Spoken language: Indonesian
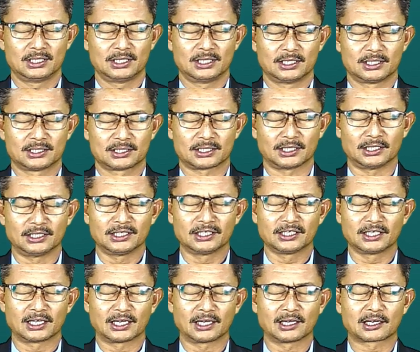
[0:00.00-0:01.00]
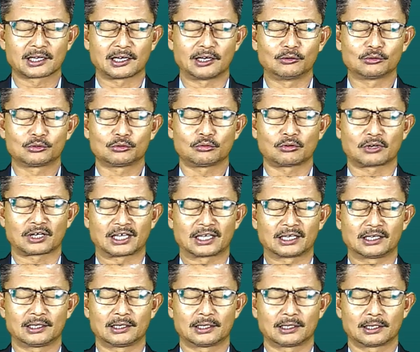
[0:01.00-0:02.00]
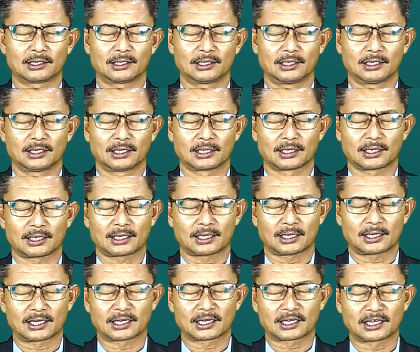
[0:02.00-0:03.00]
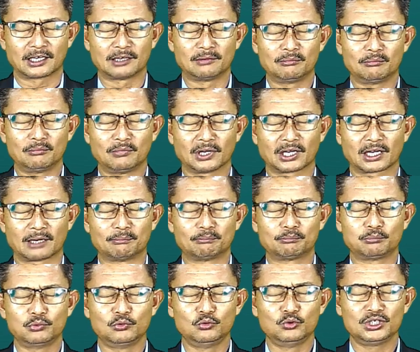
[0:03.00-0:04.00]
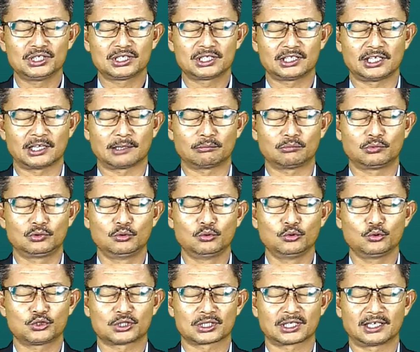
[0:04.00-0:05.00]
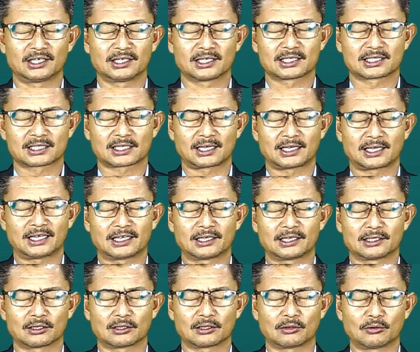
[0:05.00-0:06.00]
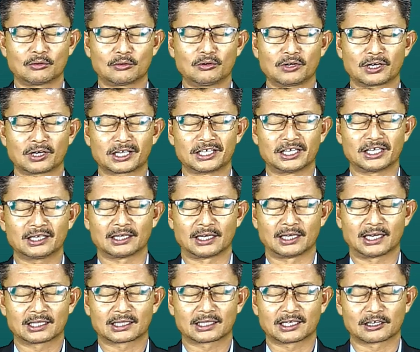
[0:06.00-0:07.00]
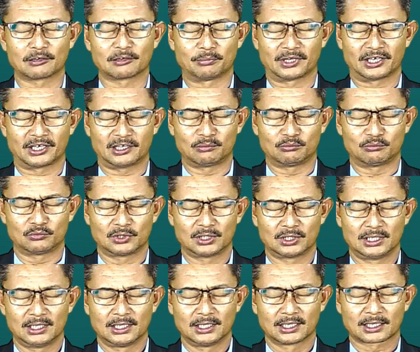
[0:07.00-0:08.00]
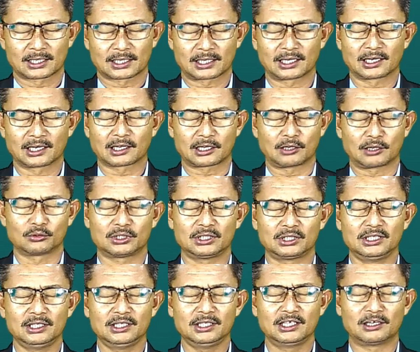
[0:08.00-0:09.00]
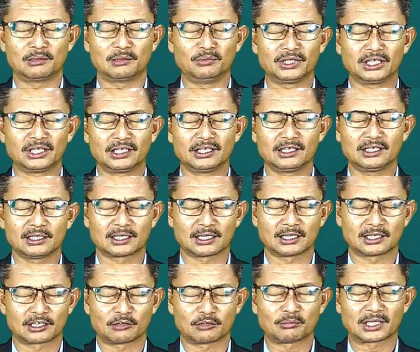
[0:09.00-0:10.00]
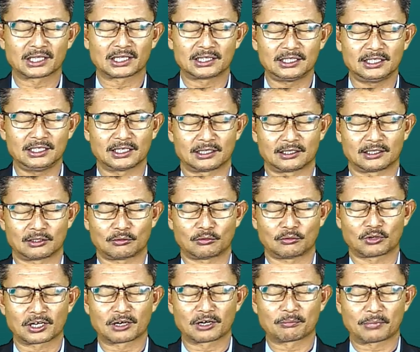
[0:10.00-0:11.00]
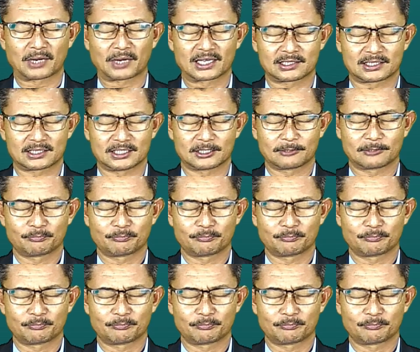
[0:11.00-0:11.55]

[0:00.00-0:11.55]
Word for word: Sehingga engkau Tuhan akan mengampuni setiap dosa dan kesalahan orang yang datang kepadamu karena engkau tidak menginginkan kematian orang fasik,